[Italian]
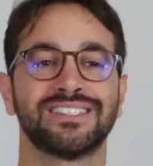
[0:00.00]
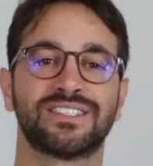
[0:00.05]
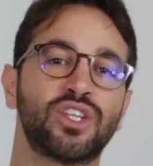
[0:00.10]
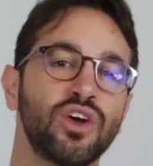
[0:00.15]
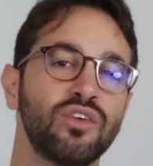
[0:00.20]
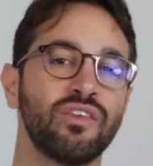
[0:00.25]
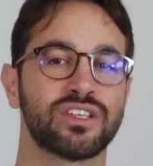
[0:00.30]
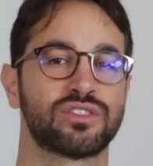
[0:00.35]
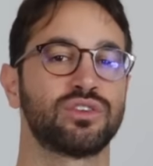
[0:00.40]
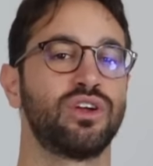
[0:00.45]

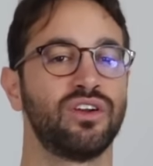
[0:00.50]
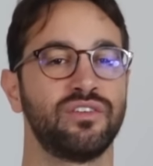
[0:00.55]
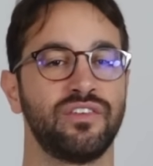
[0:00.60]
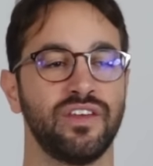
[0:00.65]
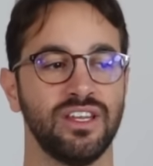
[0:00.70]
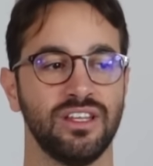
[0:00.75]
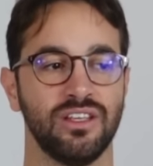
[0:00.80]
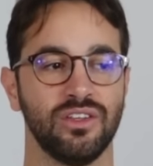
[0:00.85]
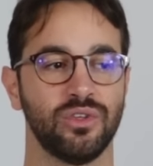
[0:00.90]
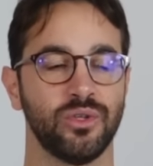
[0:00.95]
Dove sono
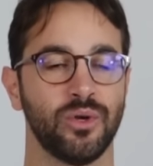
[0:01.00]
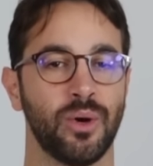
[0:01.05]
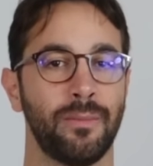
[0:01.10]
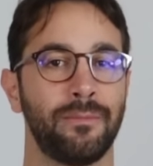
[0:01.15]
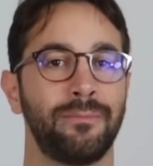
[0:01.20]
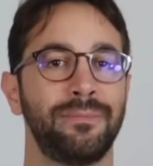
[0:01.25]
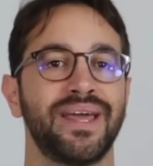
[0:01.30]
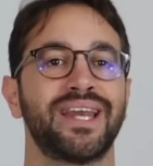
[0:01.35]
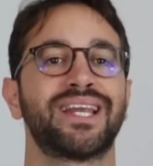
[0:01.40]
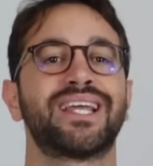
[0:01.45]

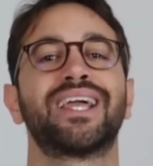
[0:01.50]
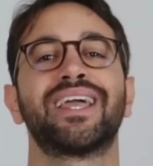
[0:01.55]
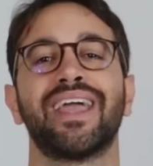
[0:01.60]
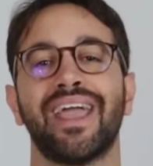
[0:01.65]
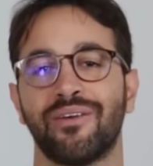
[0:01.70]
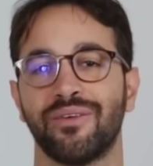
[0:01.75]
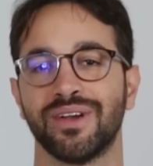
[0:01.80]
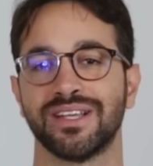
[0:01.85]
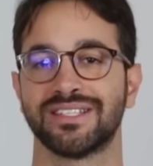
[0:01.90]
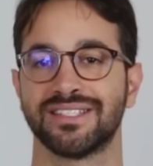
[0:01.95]
finito?
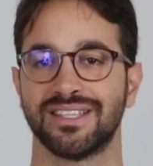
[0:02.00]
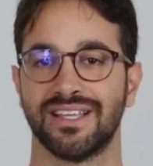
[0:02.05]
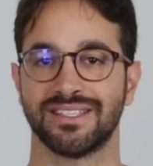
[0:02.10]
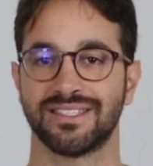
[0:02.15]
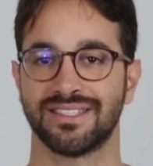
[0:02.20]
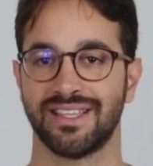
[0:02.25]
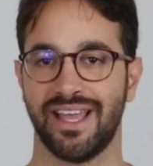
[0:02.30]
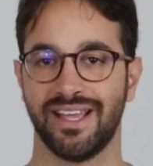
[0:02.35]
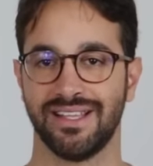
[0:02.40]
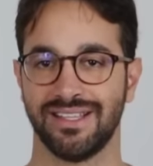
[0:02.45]
Perché questa
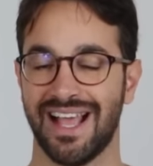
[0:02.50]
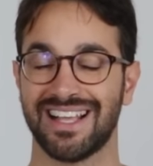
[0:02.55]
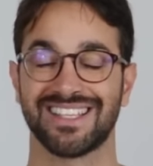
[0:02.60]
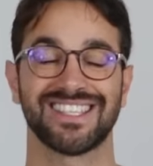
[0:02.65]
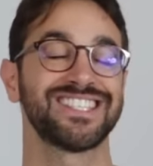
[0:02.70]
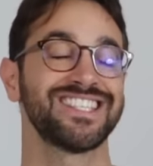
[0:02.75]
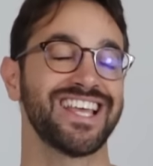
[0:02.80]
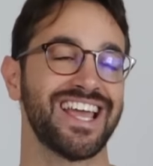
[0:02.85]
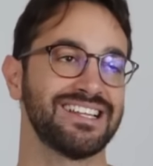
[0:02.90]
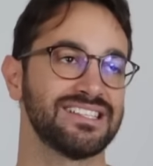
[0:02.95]

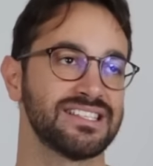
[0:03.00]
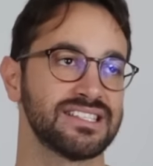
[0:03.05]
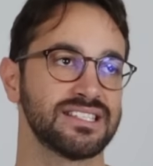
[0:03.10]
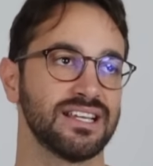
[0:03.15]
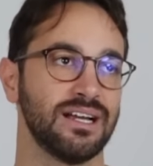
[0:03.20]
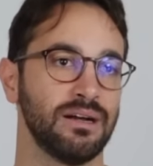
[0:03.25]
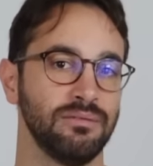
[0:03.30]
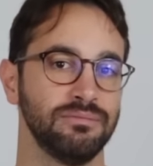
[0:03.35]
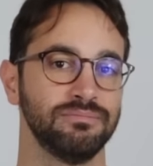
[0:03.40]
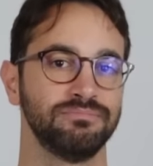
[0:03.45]

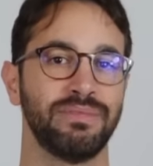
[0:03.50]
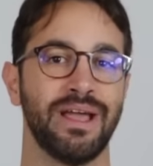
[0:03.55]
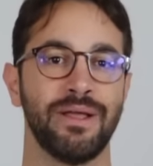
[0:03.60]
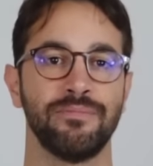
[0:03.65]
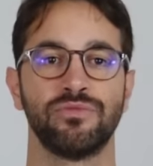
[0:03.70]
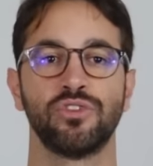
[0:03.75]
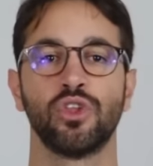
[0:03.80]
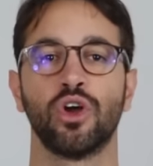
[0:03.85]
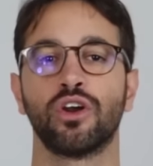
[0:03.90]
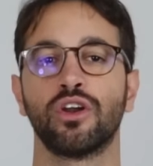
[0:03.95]
assenza? Beh,
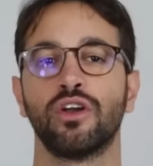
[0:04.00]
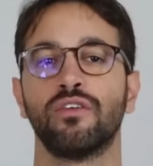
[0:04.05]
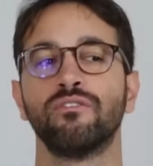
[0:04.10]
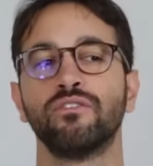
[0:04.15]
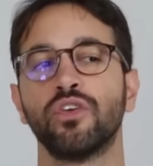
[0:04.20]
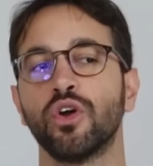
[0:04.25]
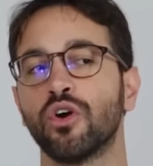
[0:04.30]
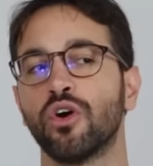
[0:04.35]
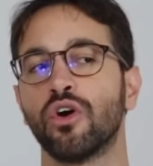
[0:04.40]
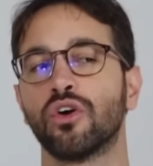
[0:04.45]
non
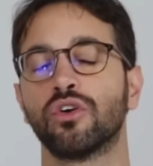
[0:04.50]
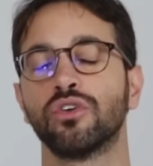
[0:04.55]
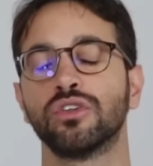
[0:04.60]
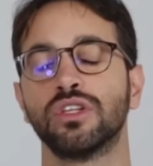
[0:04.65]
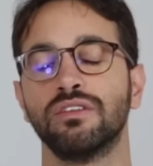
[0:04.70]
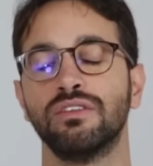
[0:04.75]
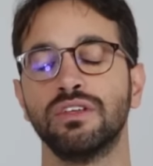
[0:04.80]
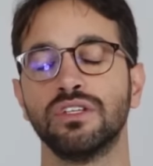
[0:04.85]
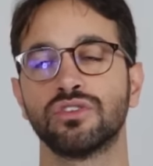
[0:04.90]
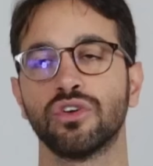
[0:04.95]
vi ho
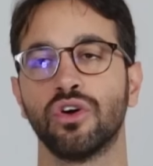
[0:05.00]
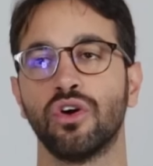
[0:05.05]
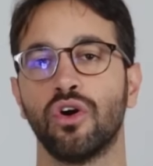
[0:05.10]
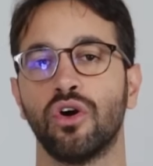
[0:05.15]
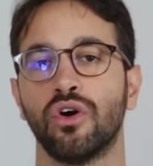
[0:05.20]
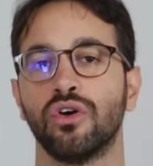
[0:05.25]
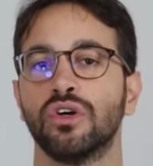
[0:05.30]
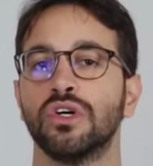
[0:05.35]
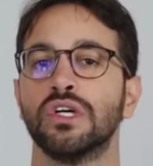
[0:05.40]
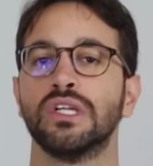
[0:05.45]

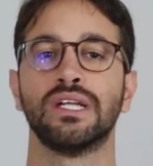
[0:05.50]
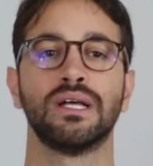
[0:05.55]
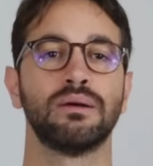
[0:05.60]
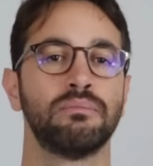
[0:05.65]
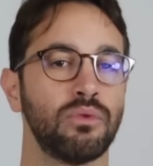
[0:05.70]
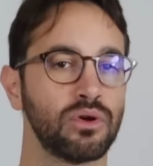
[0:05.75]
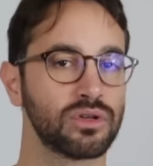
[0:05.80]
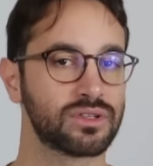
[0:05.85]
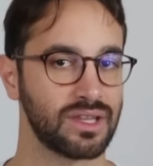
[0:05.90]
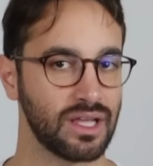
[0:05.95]
condiviso
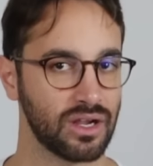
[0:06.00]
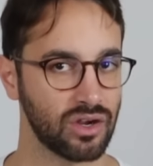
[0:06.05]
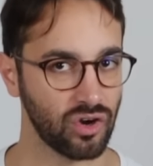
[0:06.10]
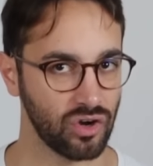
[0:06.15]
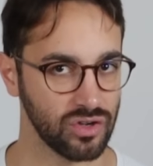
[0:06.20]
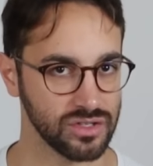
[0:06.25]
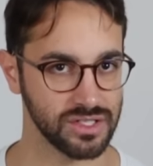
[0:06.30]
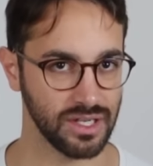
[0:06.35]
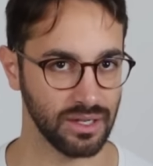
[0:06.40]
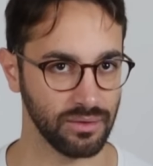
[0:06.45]
molte
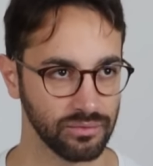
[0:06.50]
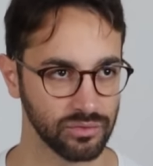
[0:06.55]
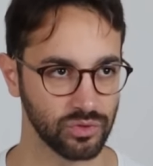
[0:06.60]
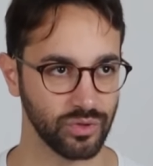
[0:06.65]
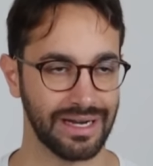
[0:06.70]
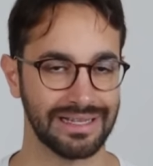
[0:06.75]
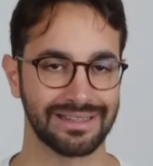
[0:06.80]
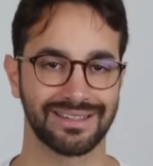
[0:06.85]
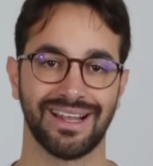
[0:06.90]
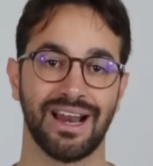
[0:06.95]
cose
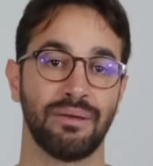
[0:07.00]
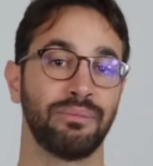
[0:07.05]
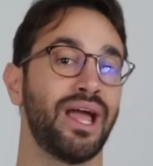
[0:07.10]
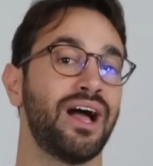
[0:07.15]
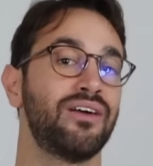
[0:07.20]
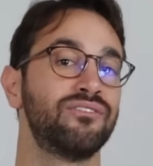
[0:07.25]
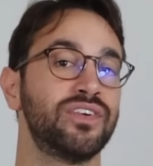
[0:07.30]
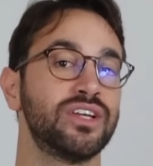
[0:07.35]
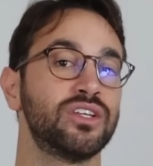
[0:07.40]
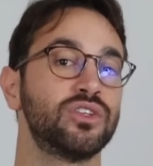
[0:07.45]
durante la mia
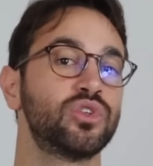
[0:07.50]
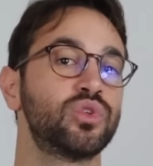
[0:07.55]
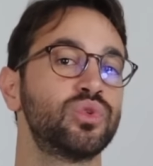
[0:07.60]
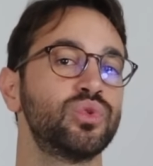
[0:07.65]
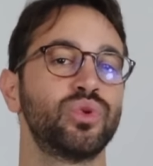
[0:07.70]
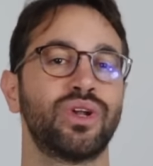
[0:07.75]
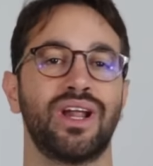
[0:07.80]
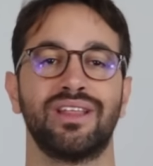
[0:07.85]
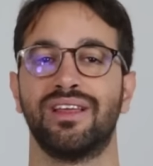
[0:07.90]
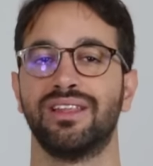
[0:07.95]

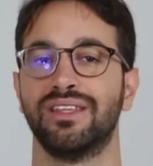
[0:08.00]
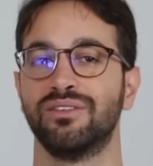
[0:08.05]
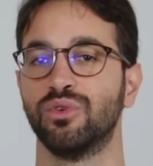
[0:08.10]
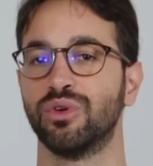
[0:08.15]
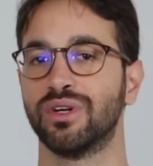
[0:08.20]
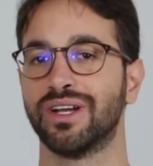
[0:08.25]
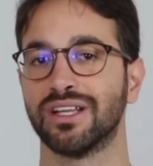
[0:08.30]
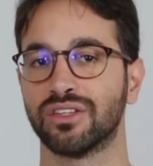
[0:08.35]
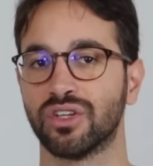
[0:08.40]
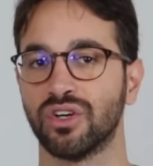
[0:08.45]
avventura da
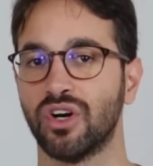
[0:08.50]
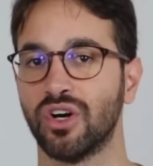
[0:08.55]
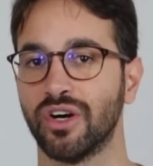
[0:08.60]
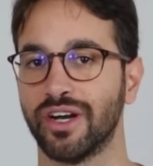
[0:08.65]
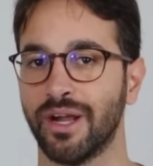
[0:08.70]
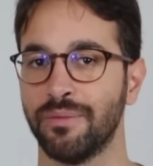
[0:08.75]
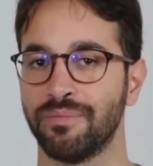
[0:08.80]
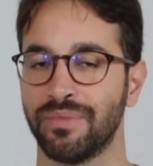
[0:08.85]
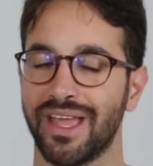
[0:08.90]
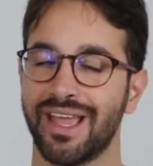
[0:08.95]

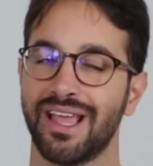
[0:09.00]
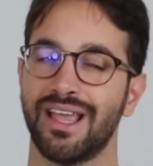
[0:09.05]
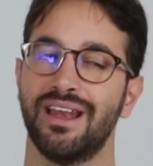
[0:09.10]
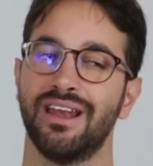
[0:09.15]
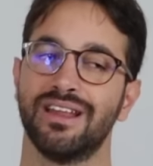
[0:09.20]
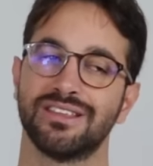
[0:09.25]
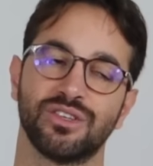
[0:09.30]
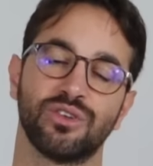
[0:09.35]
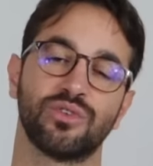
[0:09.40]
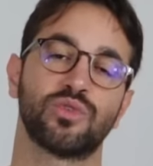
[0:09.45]
divulgatore e
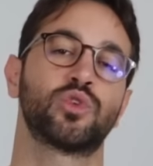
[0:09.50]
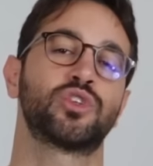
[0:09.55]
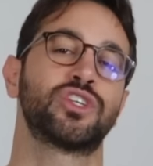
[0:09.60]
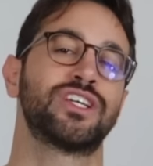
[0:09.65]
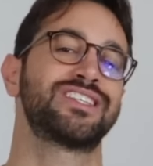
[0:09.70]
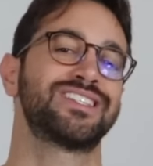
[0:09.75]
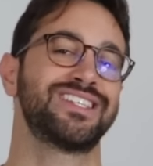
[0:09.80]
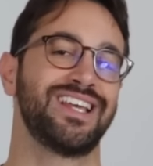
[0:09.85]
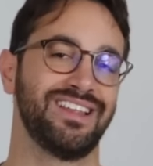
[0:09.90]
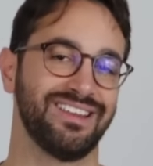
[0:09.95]
ne sono
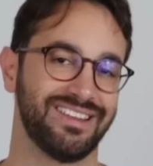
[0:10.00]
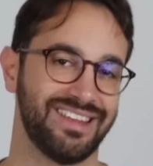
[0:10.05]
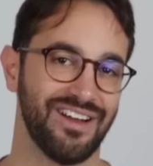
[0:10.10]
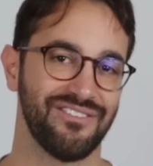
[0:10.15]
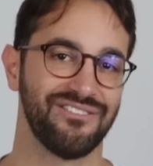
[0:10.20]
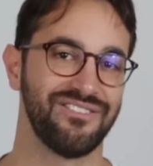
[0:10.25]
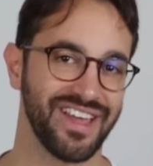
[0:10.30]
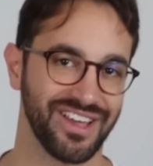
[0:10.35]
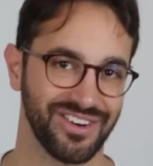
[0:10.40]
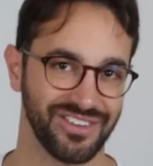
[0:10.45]
successe
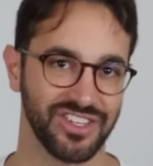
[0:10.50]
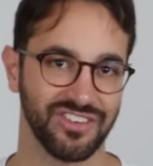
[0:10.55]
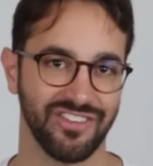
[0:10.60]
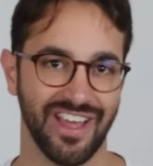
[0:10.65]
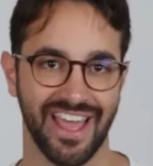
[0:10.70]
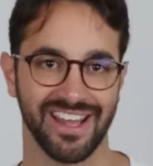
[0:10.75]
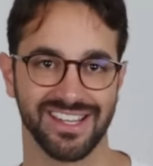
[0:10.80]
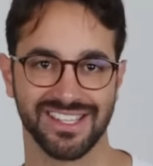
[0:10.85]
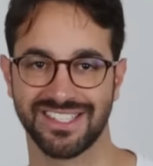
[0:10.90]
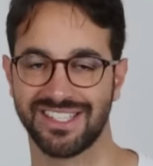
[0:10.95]
davvero
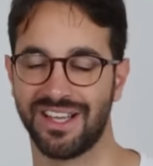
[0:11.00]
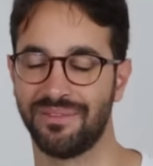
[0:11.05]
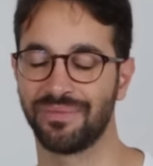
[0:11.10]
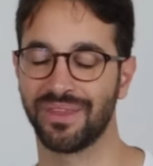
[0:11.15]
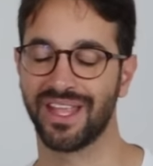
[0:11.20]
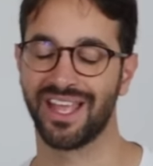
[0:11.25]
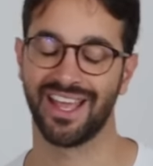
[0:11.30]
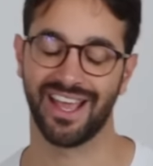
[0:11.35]
diverse.